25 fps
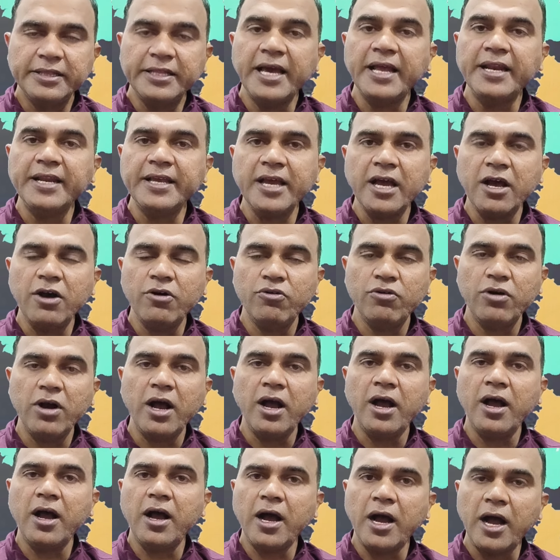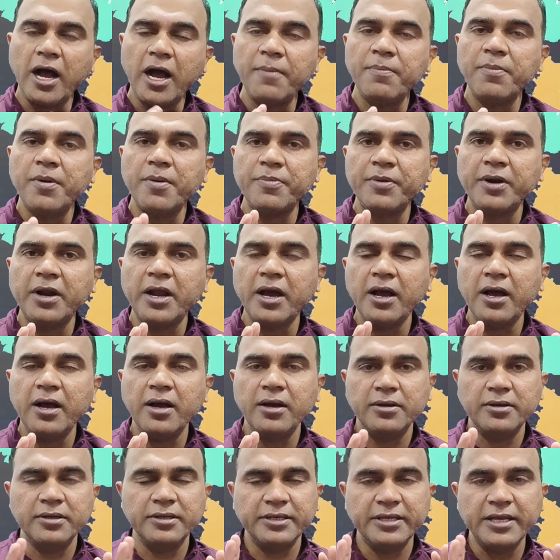देन क्या होगा आप अपना
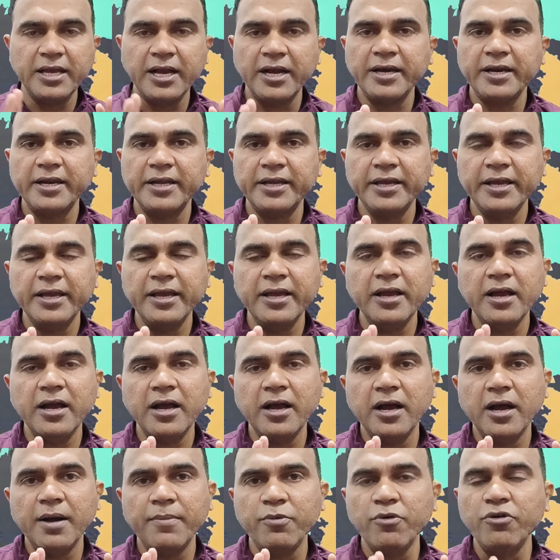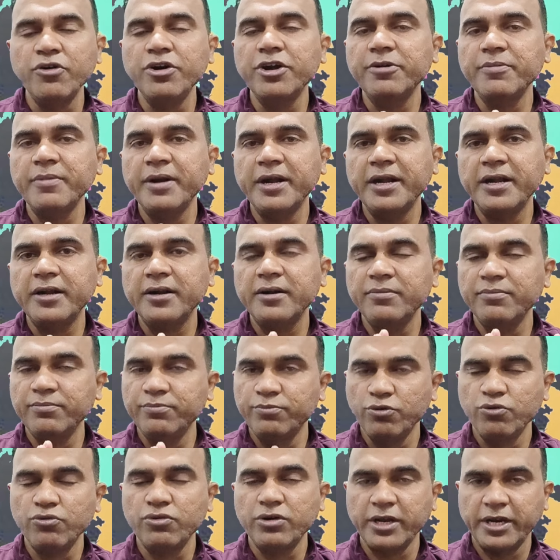क्या करेंगे अपॉइंटमेंट
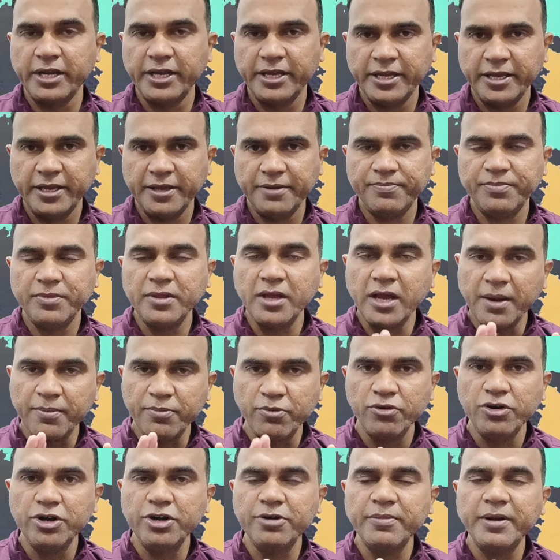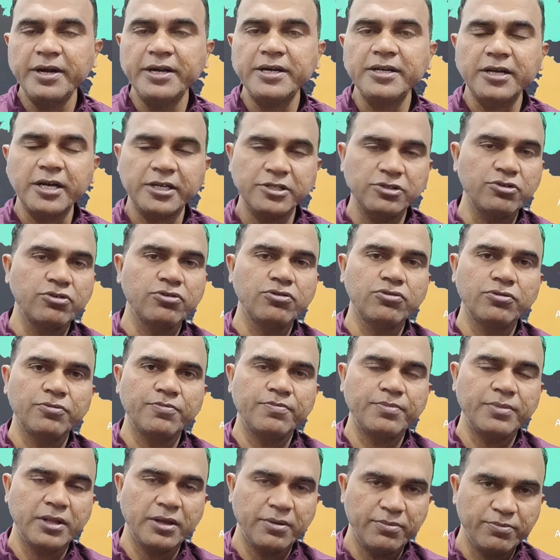बुक करेंगे अपॉइंटमेंट का जो
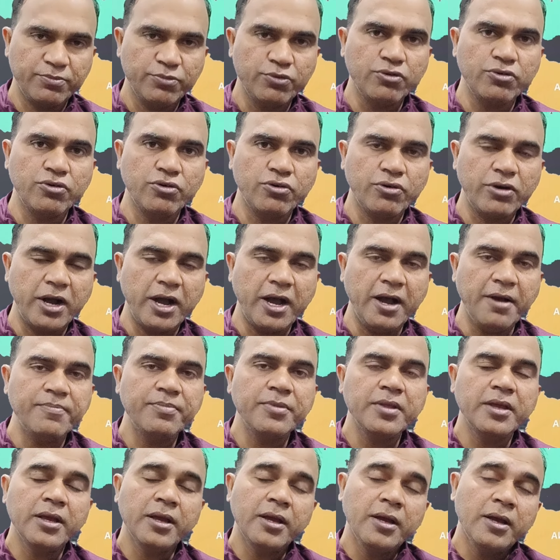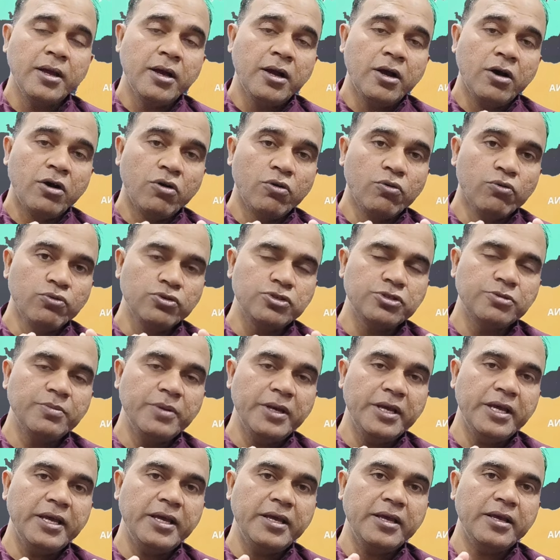बुक होगा
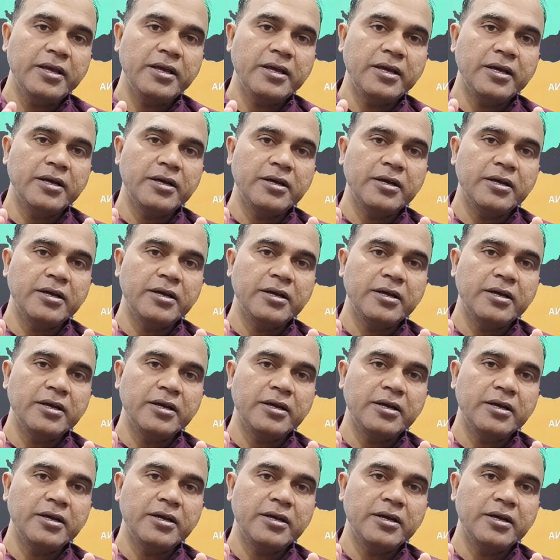उसमें